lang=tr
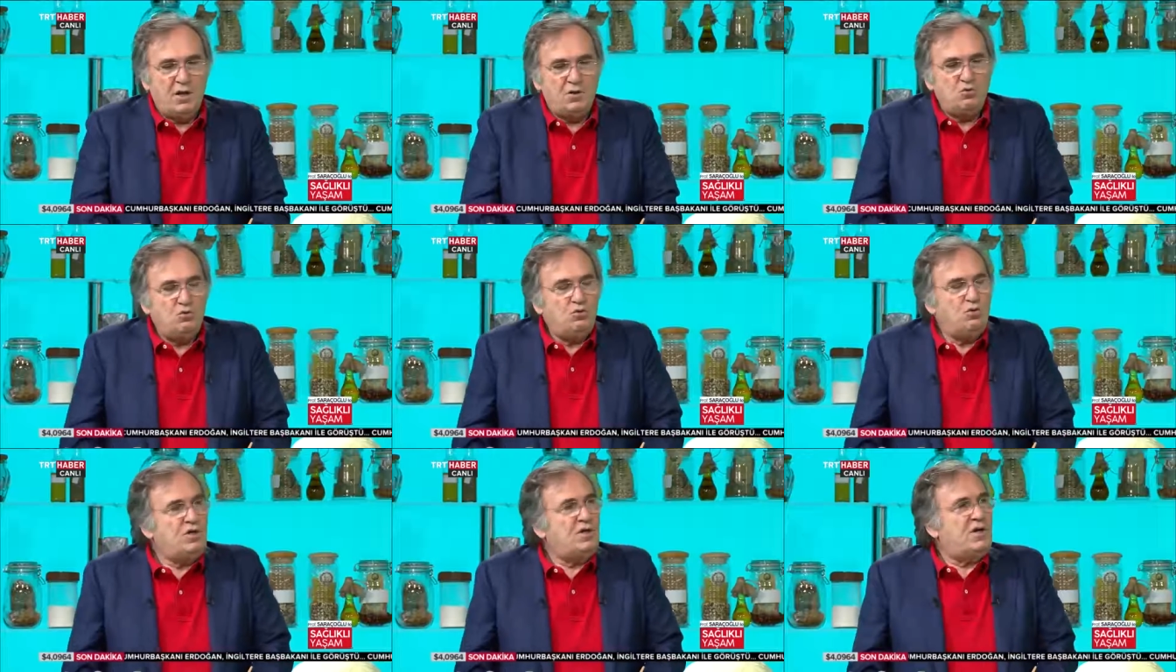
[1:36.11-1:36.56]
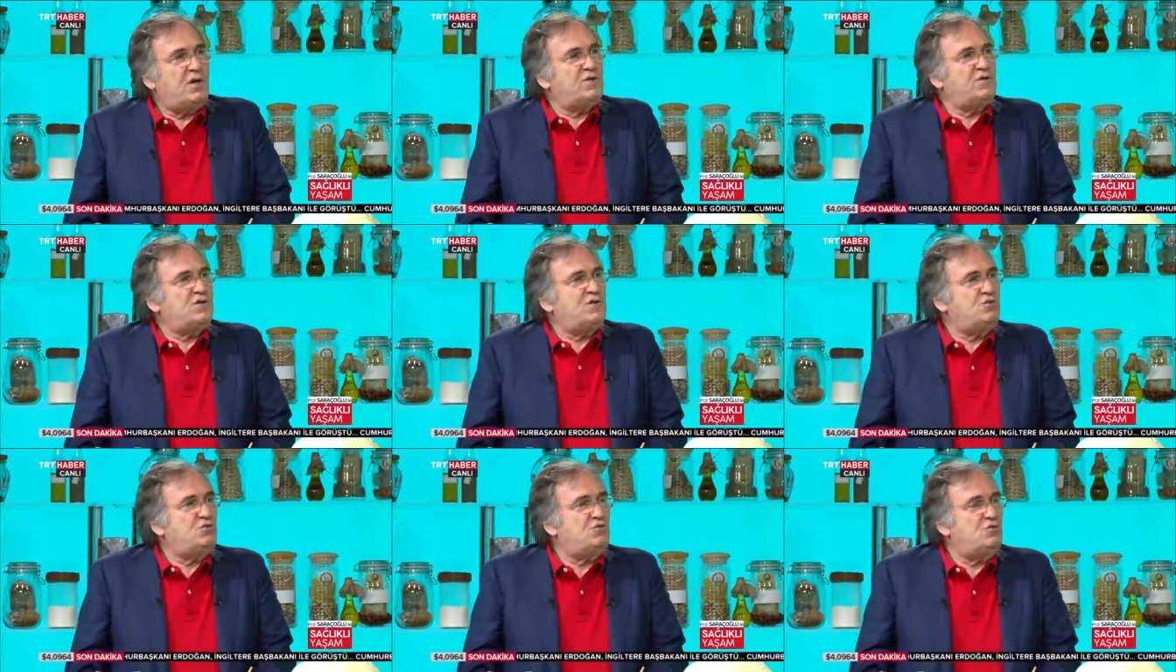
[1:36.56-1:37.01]
Ürik
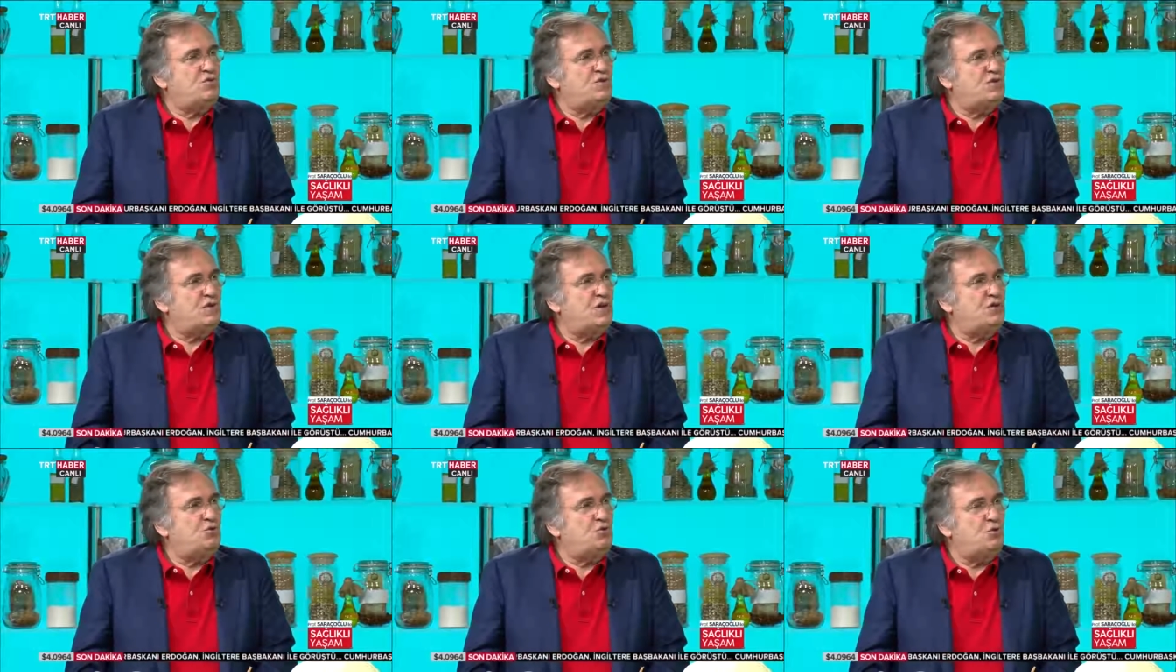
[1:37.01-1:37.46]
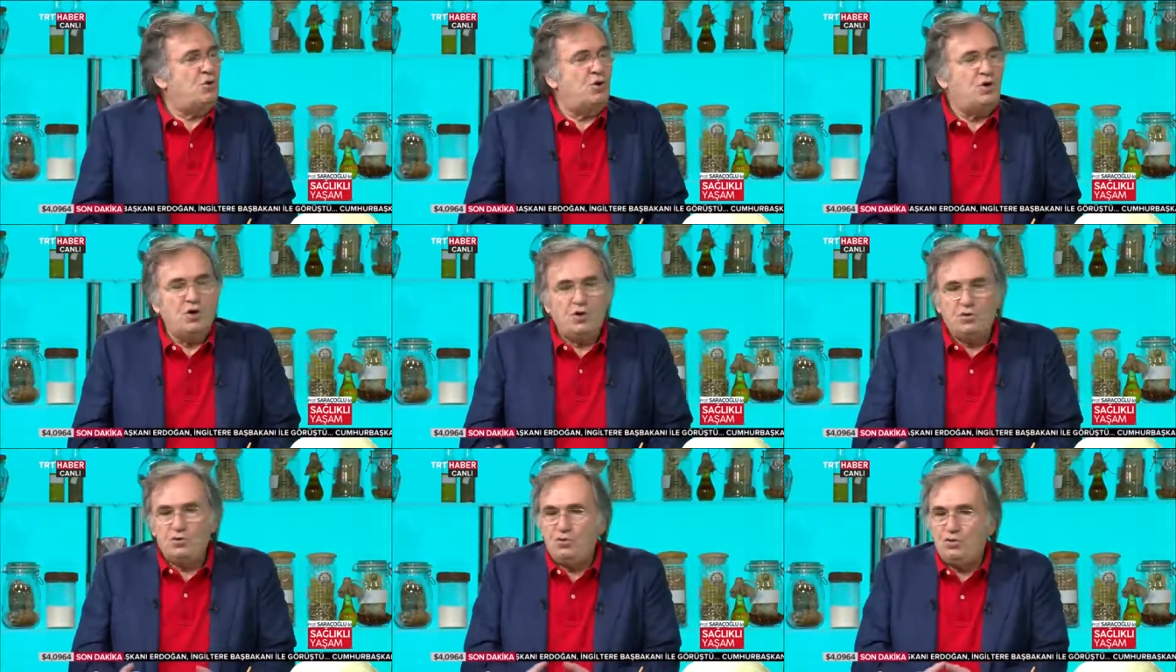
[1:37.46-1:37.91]
asit yükseliyor.
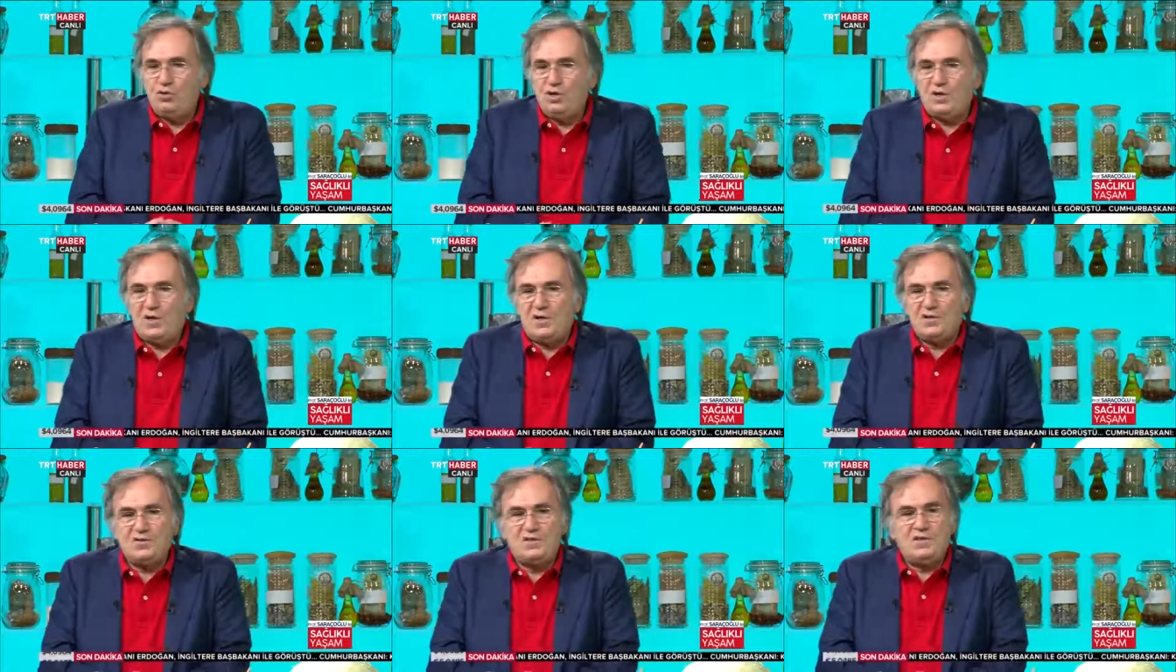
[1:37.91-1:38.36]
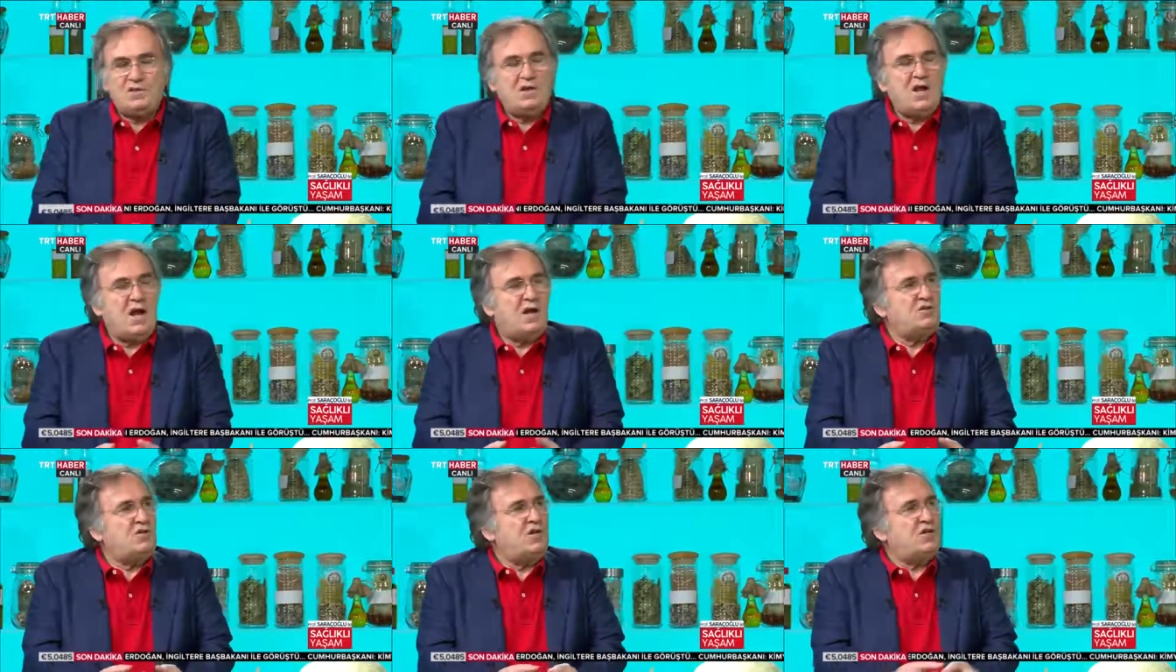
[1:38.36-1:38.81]
Ürik
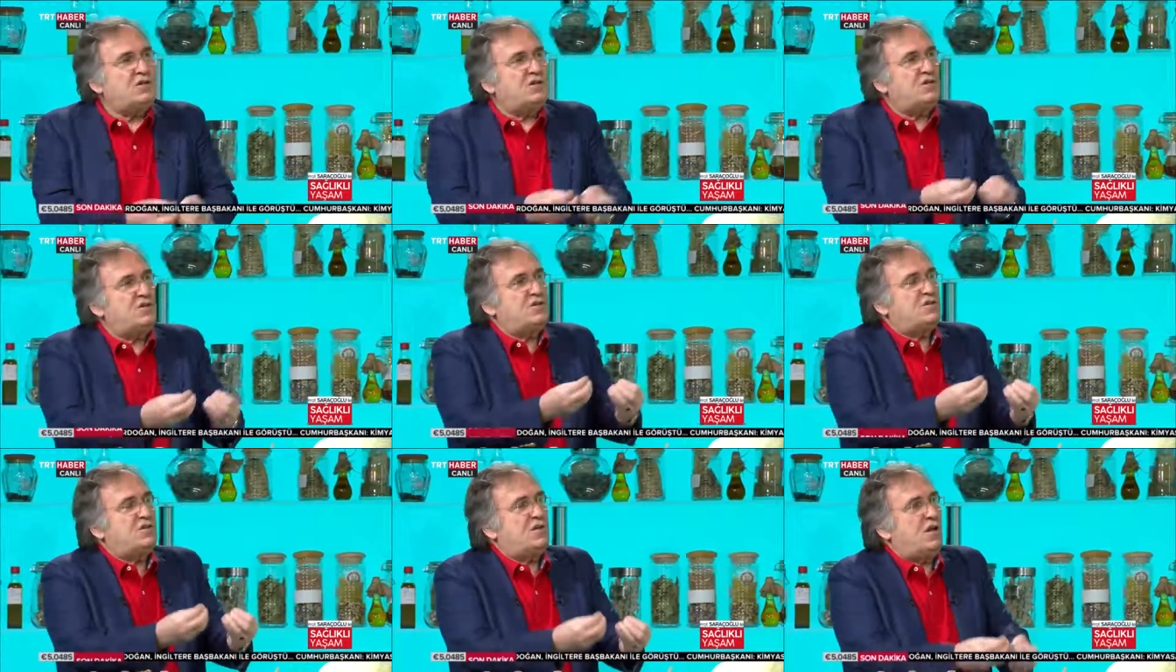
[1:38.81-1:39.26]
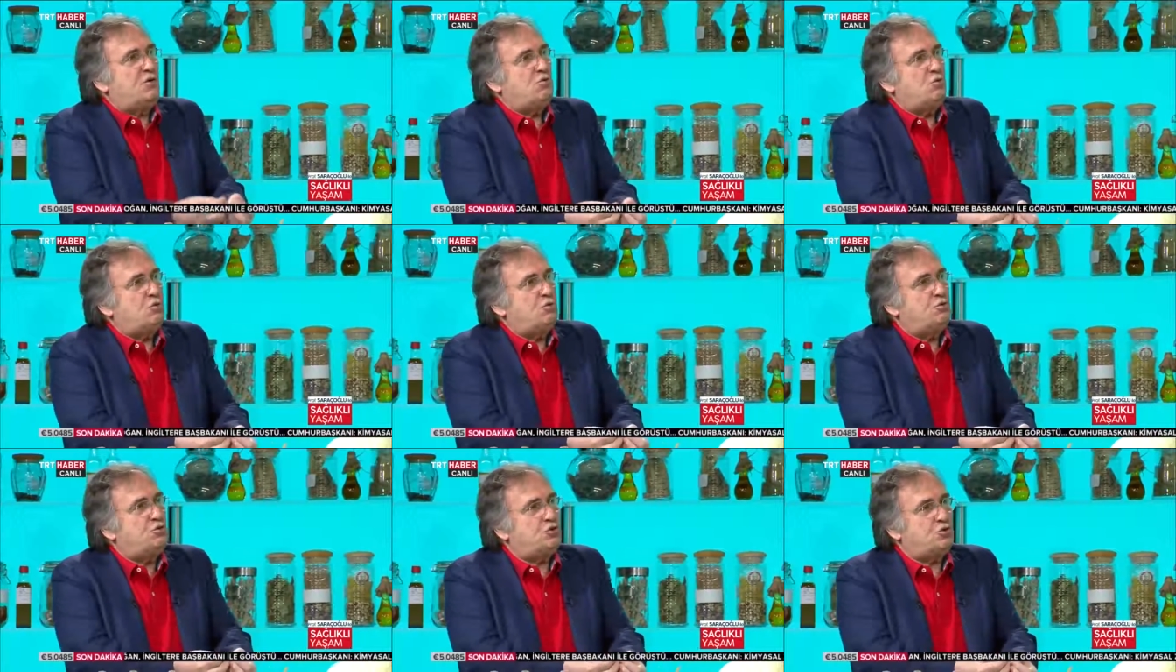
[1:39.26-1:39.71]
asitlerde kristal
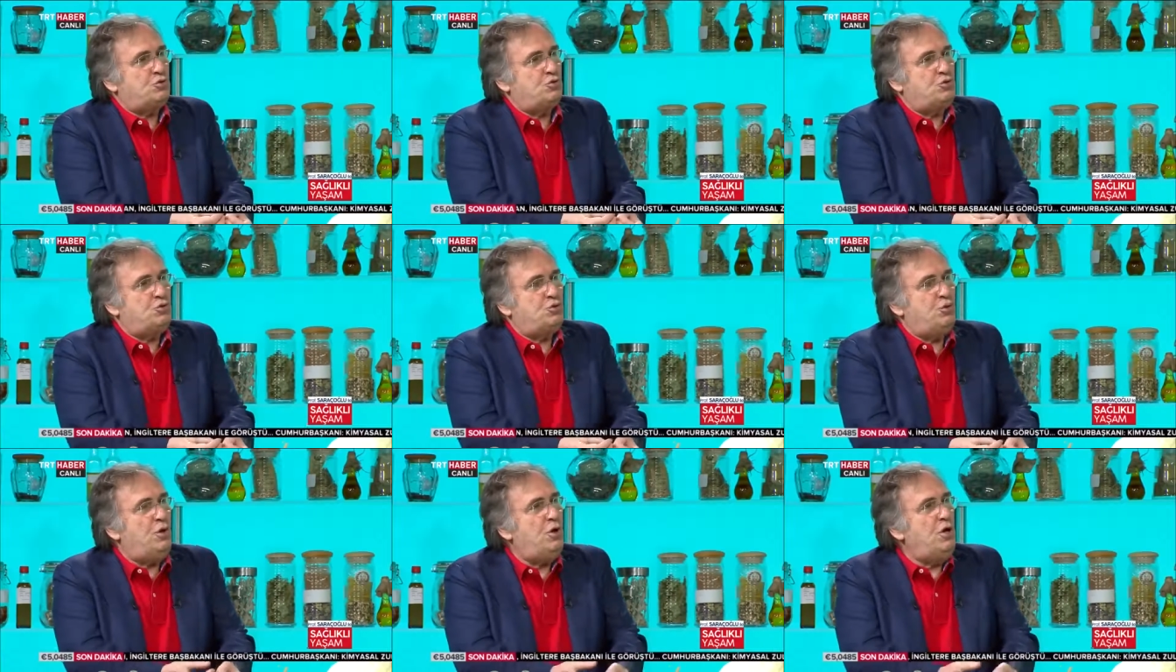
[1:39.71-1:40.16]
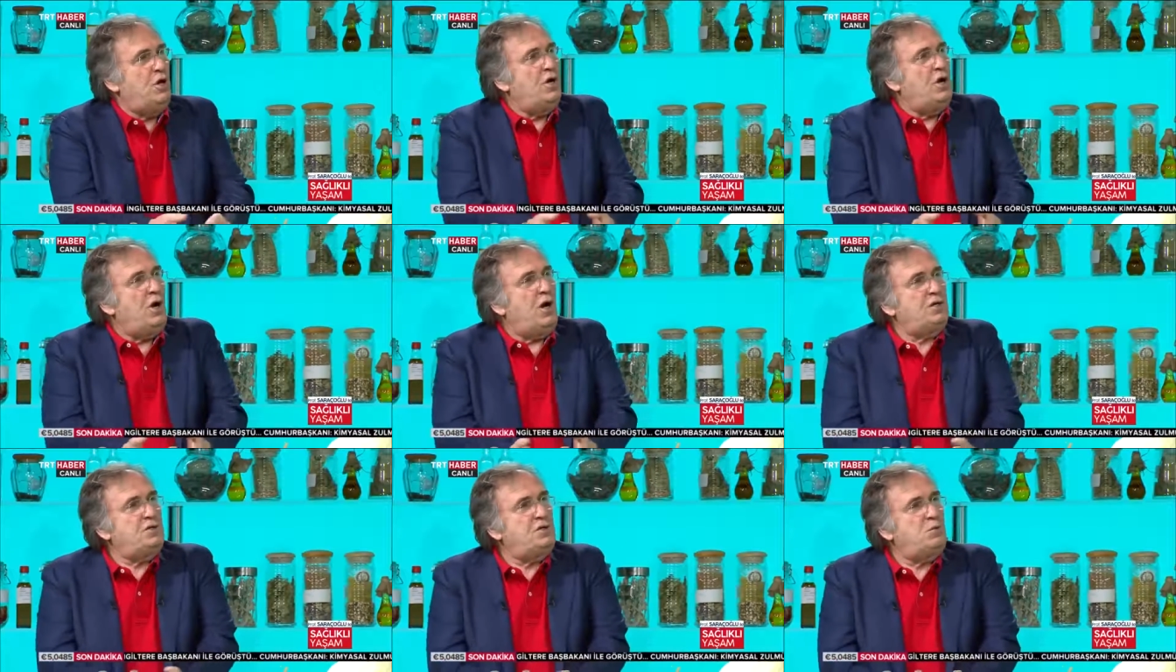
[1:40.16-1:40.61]
oluşturuyor.
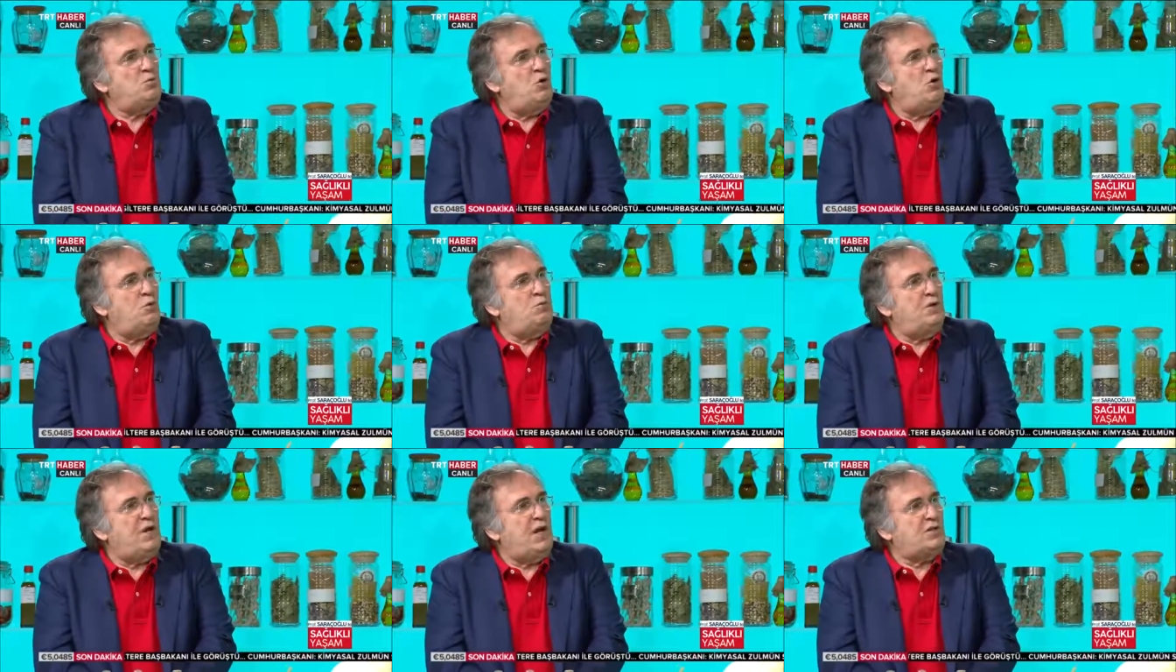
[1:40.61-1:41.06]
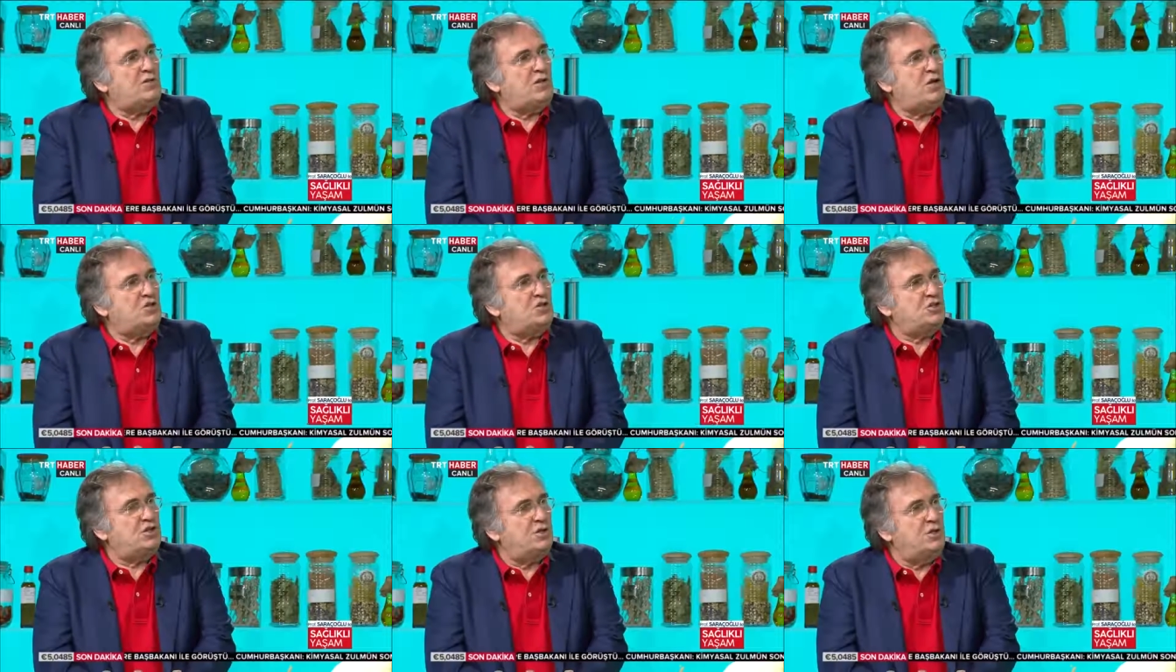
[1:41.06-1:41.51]
Hadi böbrek
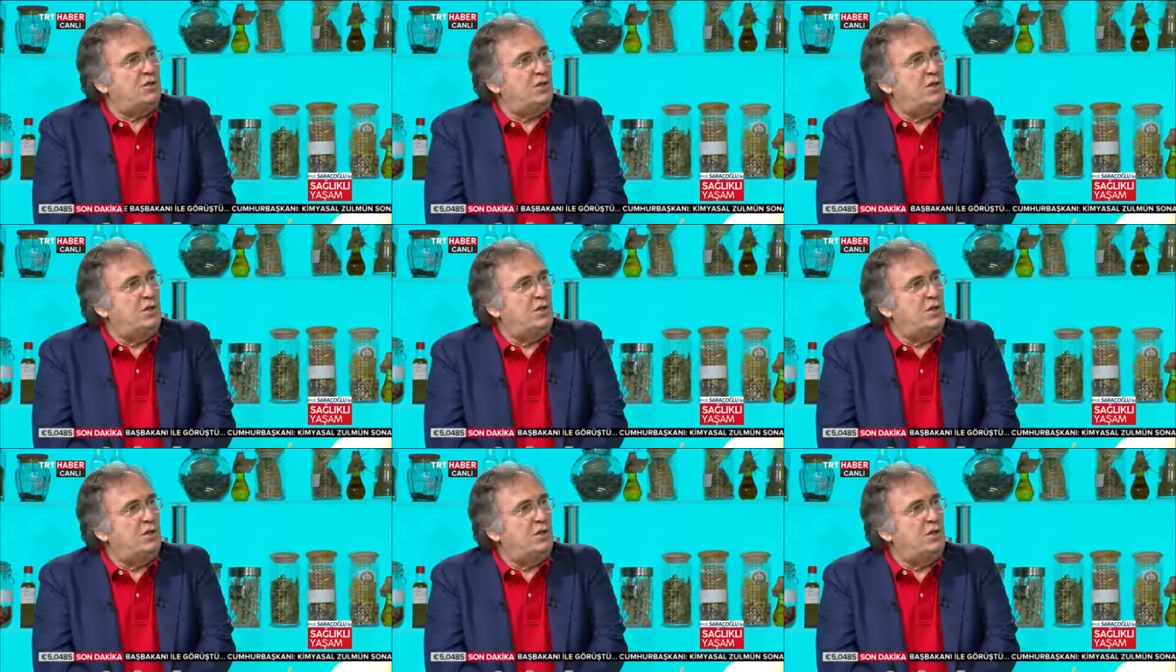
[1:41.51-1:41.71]
taşı.